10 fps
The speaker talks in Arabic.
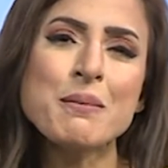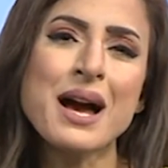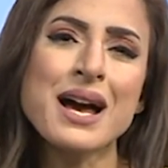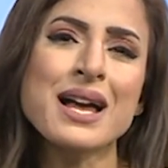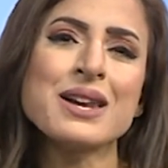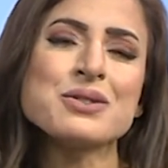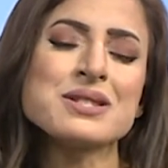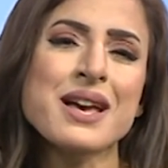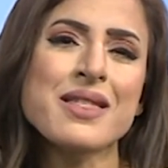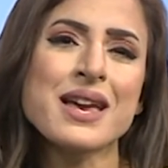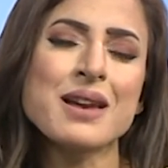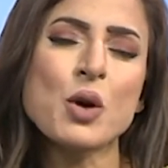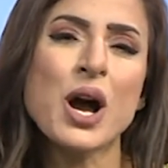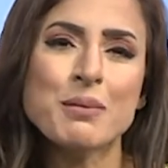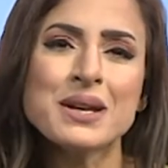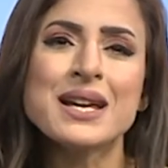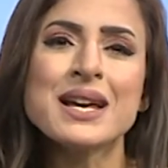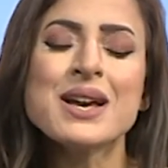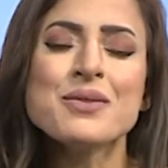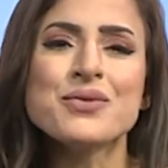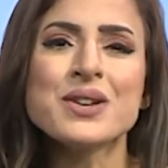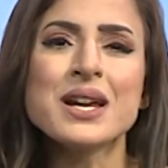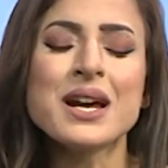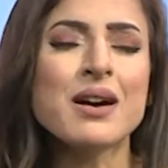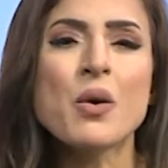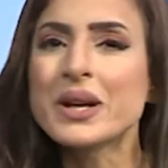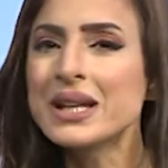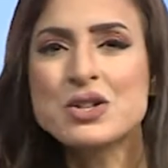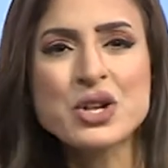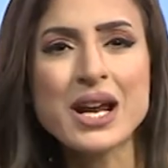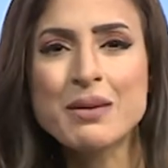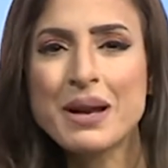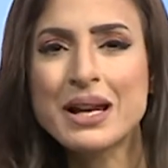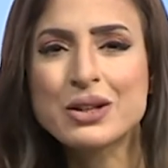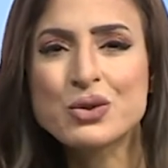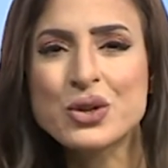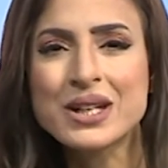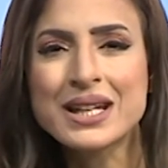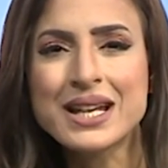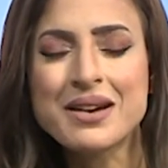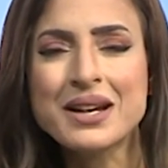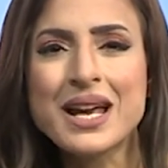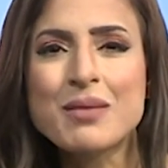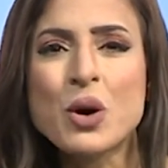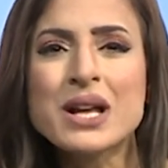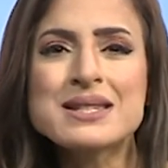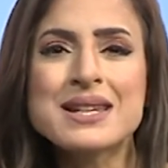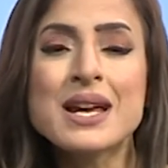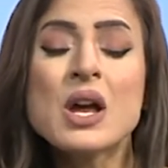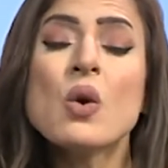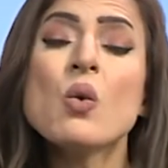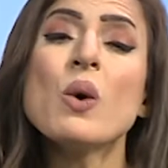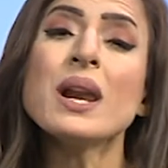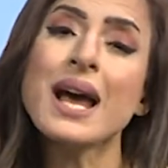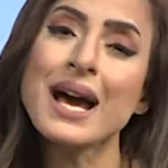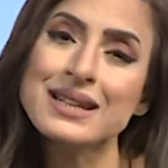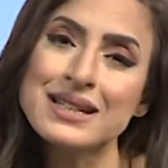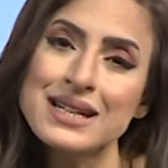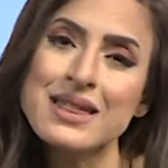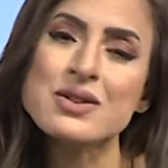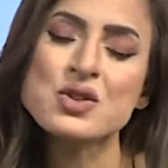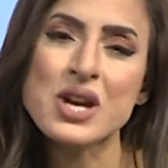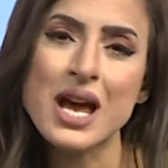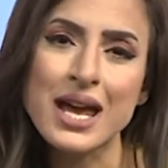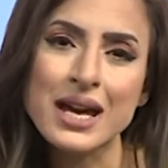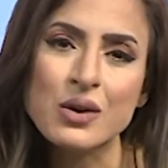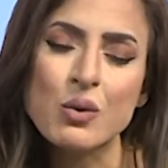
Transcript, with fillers: مع الاستاذه المحاميه في قوانين الجرائم الالكترونيه رانيا ابو عنزه والحديث شائك